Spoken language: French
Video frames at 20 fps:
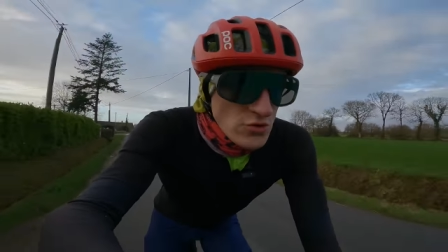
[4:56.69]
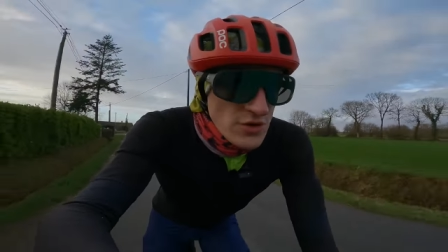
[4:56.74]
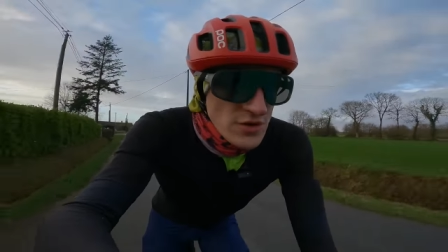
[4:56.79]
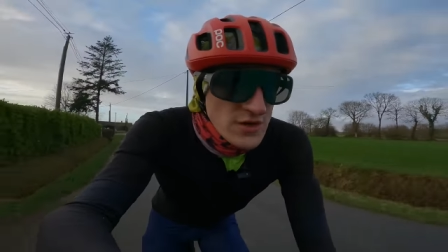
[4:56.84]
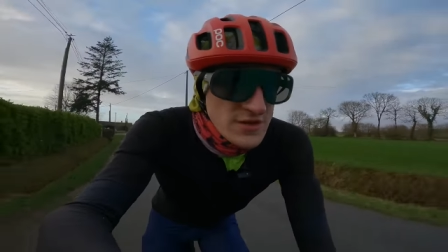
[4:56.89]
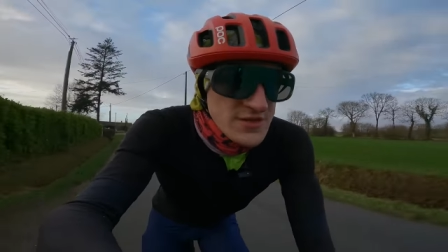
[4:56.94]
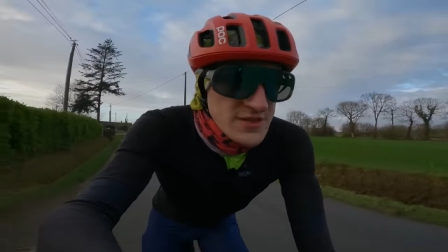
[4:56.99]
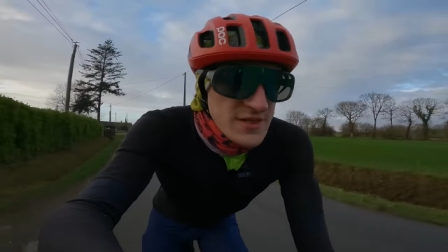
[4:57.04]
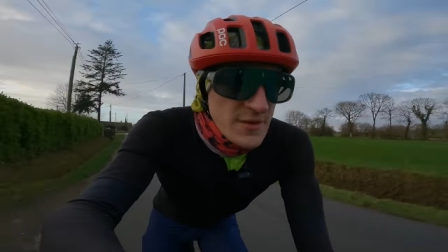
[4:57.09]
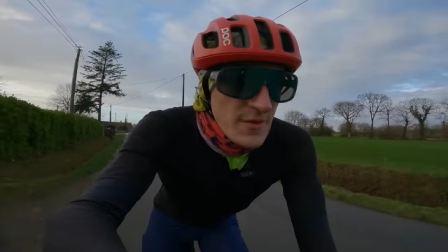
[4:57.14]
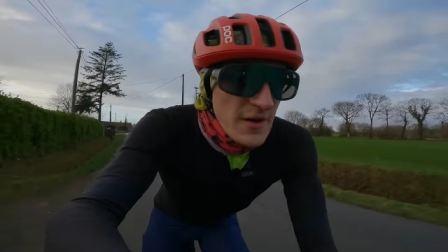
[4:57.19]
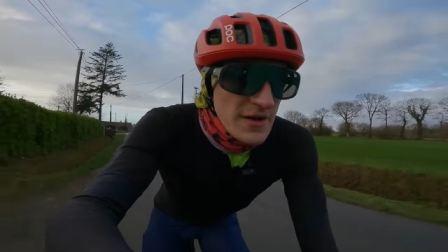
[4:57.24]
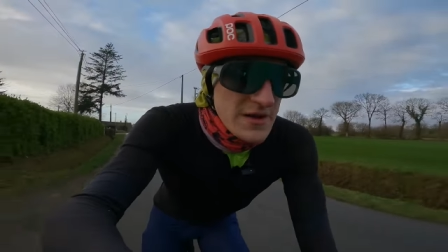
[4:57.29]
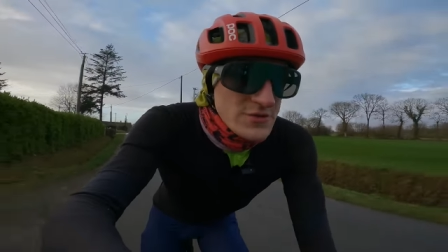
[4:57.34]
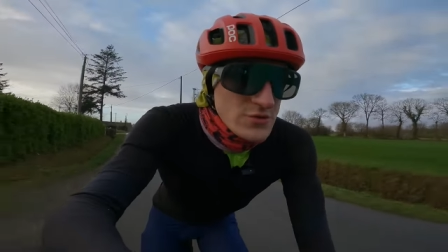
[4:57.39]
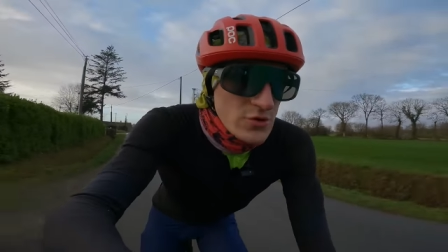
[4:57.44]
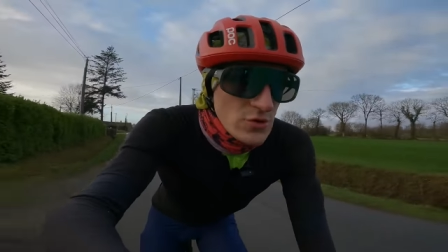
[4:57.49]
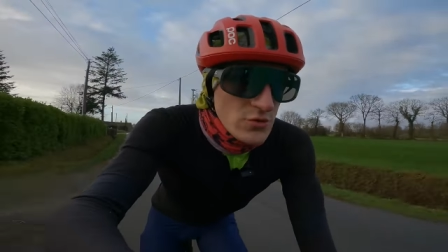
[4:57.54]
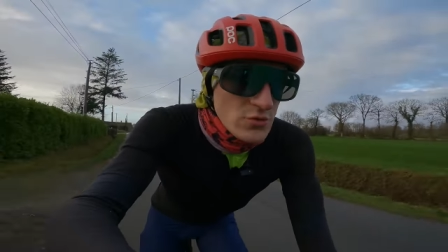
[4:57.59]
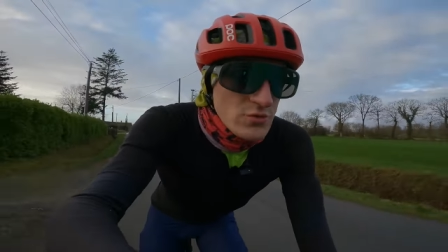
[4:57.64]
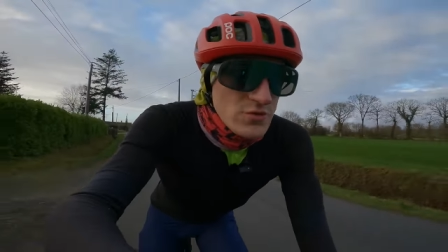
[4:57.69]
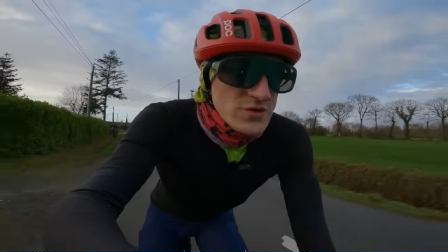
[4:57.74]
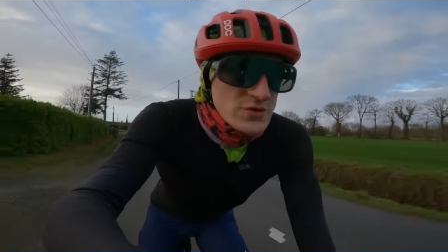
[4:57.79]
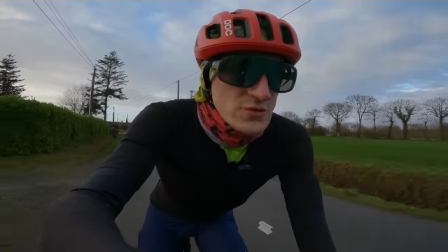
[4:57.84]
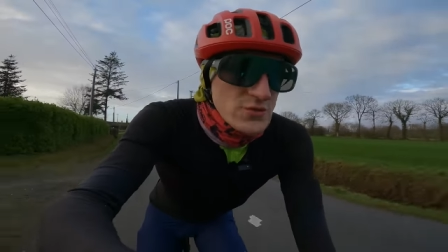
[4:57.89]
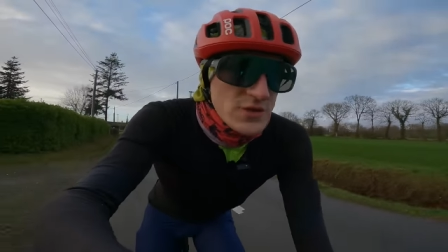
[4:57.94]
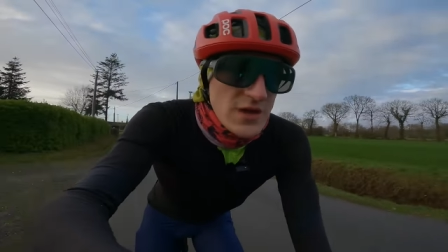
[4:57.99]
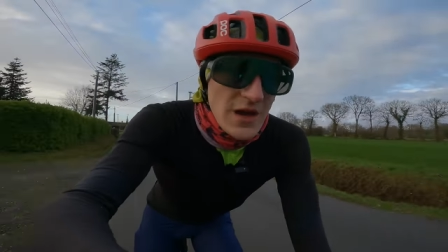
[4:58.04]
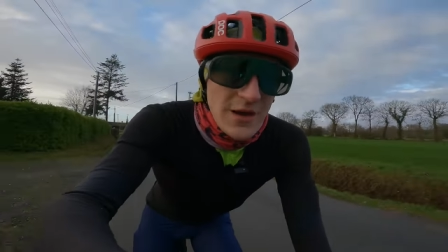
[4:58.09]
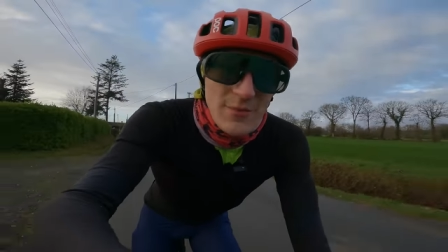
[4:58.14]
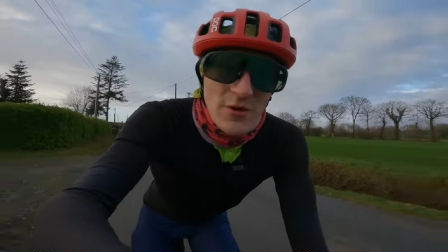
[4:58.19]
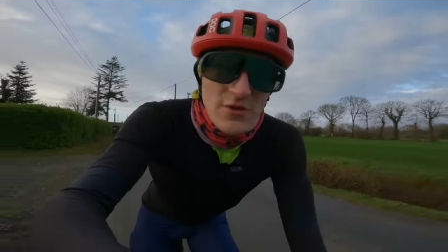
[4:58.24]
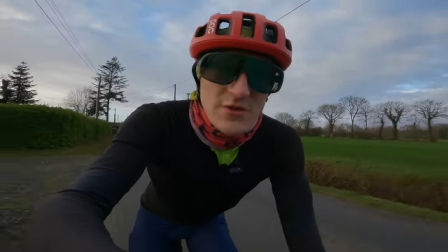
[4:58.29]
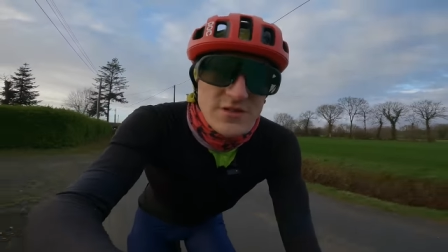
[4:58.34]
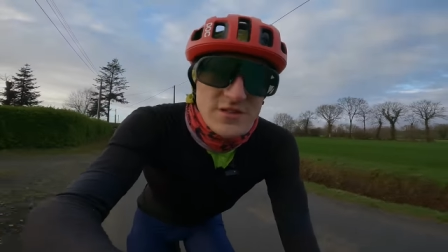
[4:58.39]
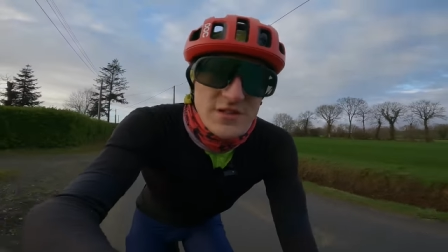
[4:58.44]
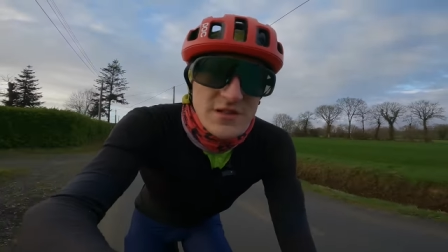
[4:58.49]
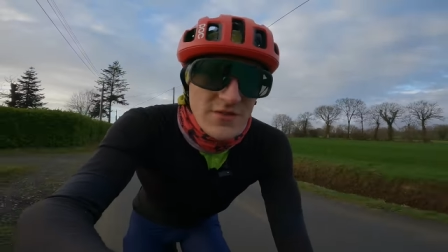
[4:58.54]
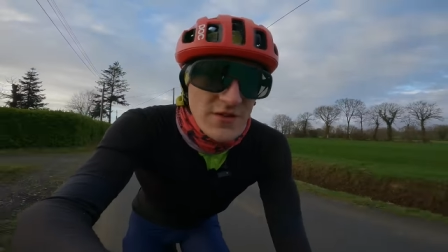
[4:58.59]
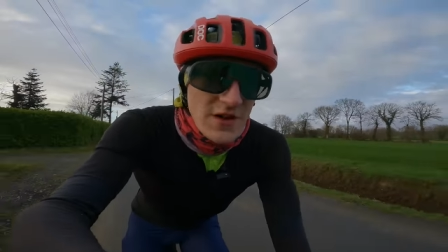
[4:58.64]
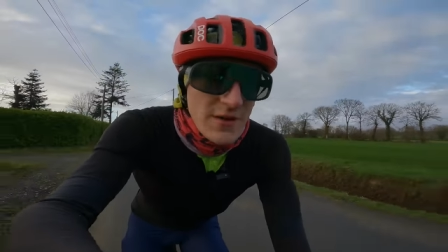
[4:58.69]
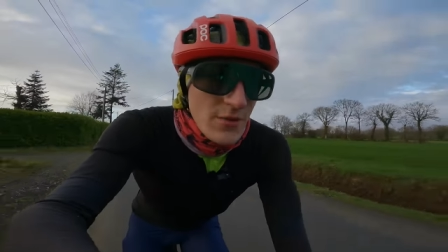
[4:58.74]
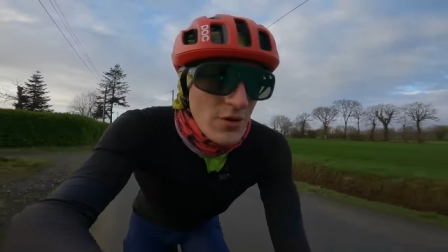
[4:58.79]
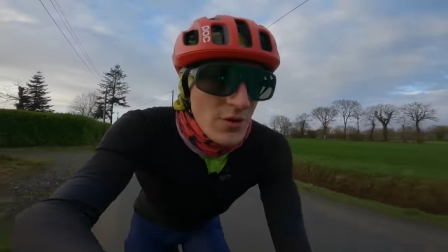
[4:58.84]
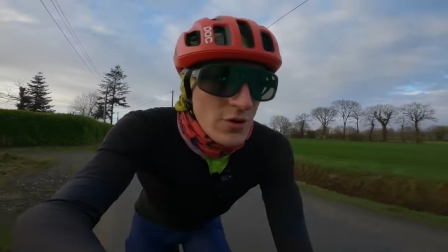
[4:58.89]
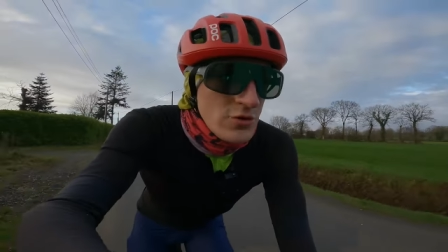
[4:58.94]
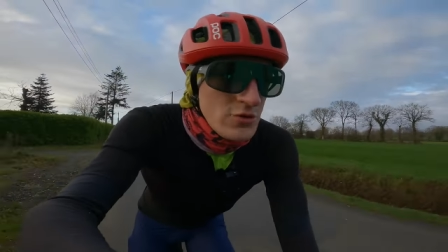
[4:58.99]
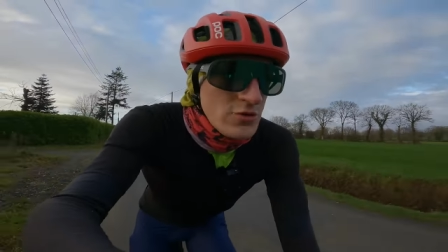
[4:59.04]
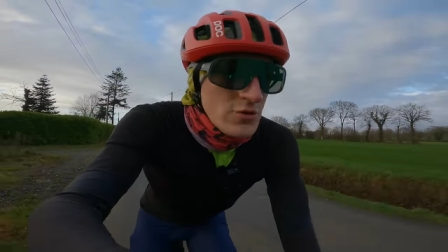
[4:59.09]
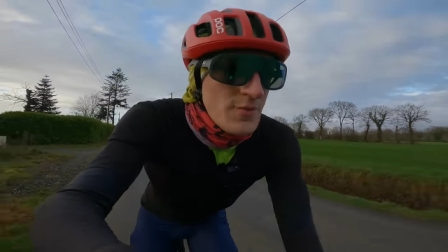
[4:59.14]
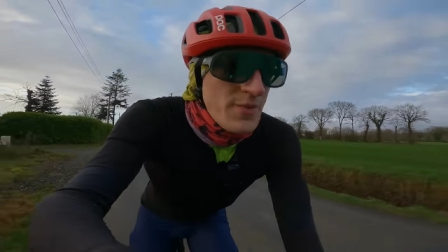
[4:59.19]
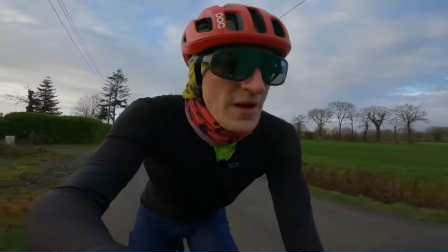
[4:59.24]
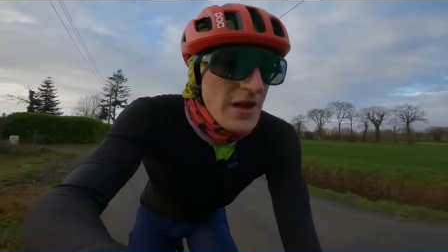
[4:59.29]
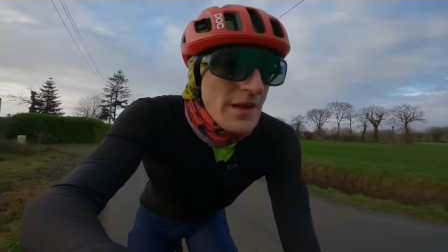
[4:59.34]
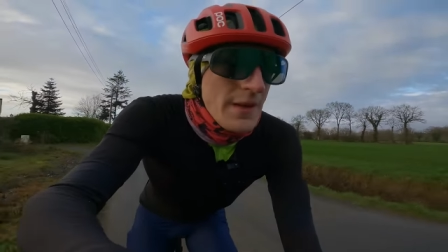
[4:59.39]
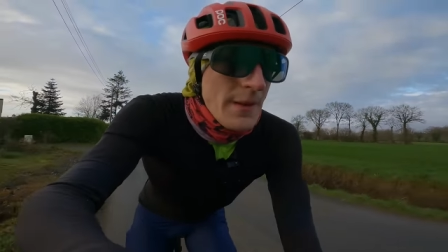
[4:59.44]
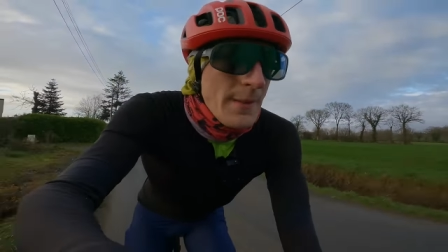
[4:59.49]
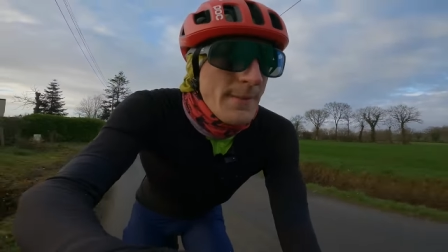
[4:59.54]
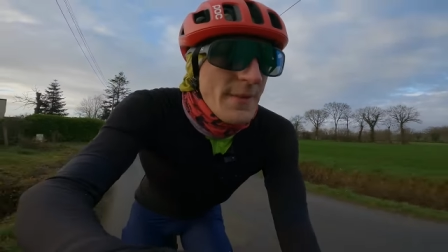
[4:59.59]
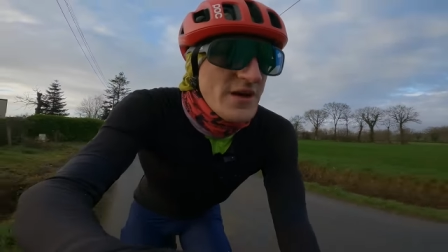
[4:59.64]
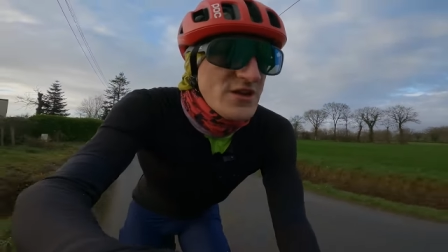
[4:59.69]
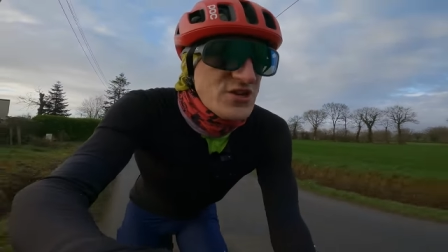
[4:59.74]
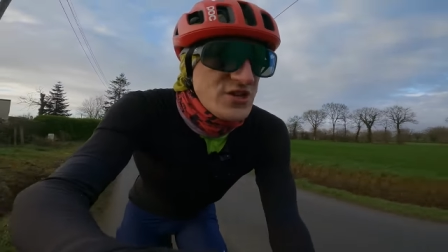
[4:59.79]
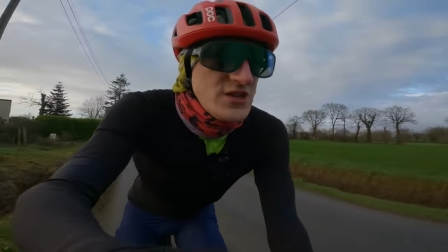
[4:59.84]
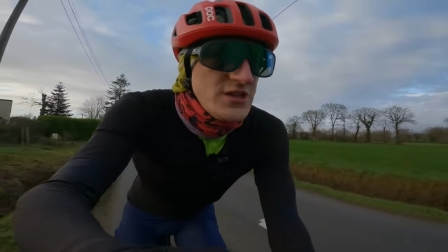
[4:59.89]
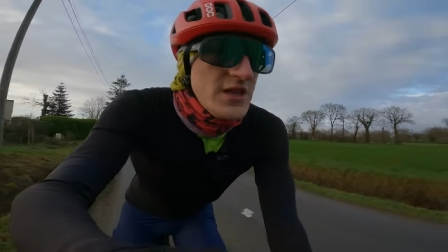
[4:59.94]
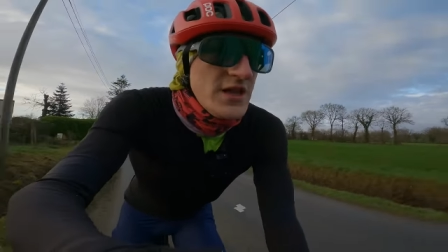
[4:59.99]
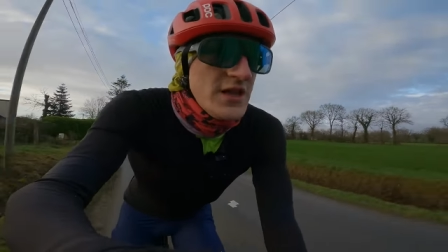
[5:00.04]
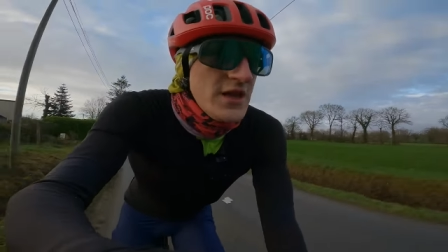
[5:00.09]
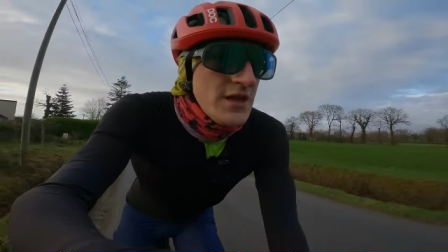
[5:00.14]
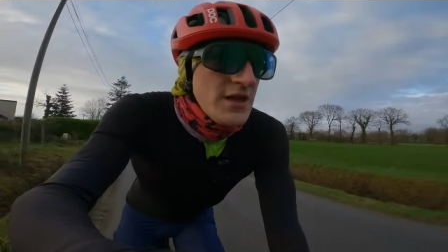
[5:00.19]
N'hésitez pas à aller sur le Louison Carbone, c'est vraiment une belle machine.